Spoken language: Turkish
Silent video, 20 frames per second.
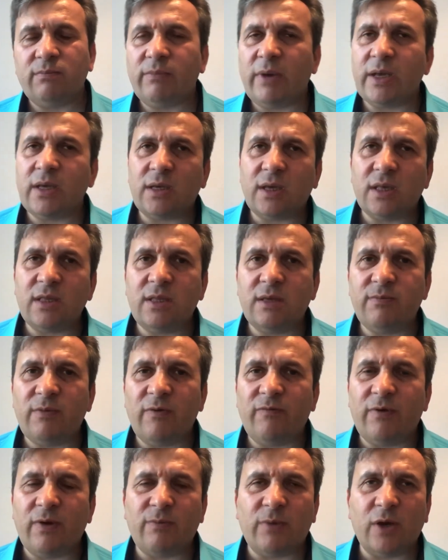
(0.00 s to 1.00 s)
Ben
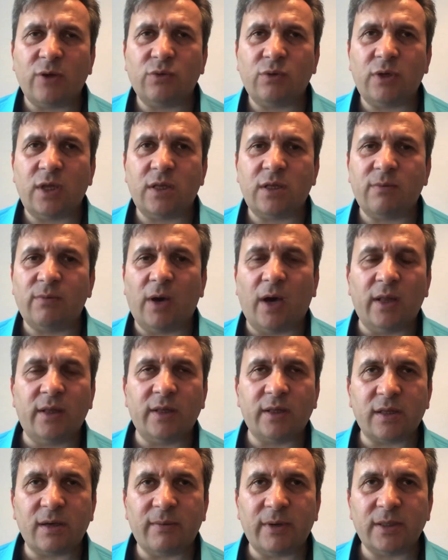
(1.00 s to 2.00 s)
kendimi ve mağduriyetimi
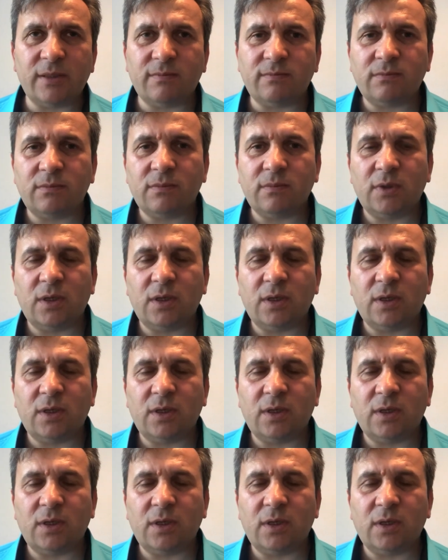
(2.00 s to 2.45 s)
anlatamadım.